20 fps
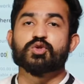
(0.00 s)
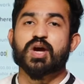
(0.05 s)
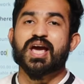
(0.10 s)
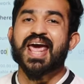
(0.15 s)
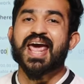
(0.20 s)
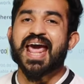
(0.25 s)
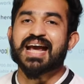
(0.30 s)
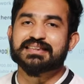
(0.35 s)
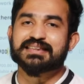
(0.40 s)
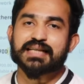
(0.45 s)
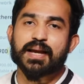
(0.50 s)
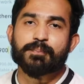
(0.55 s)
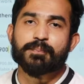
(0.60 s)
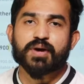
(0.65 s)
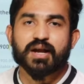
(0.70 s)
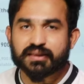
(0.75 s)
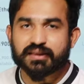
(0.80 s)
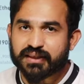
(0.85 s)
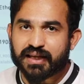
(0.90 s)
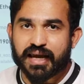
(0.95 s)
जो है एक्सेप्ट
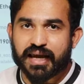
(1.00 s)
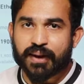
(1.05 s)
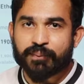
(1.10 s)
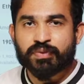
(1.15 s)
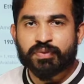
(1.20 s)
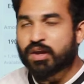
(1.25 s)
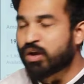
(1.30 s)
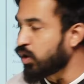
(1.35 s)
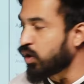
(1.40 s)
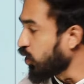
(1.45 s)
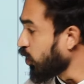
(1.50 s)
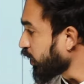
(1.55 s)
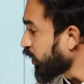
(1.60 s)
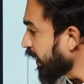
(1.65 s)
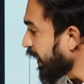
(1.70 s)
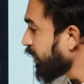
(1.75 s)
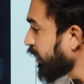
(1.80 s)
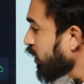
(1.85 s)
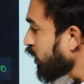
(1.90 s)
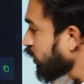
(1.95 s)
करते हैं ओके